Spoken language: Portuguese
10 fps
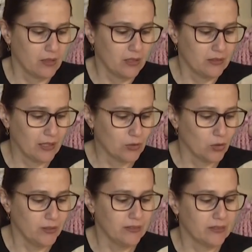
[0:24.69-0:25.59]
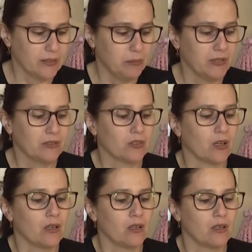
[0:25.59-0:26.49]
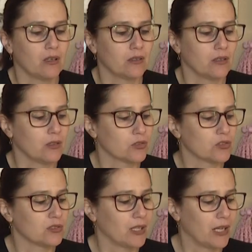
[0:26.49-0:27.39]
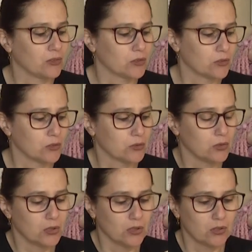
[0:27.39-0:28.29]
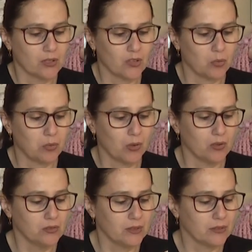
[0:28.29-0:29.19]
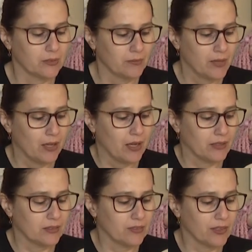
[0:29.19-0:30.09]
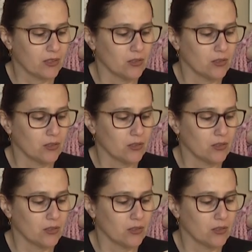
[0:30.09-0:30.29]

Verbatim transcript: Ele tem dois zíperes, ó, né? um de um lado, outro do outro, nas pontas. Aqui você vai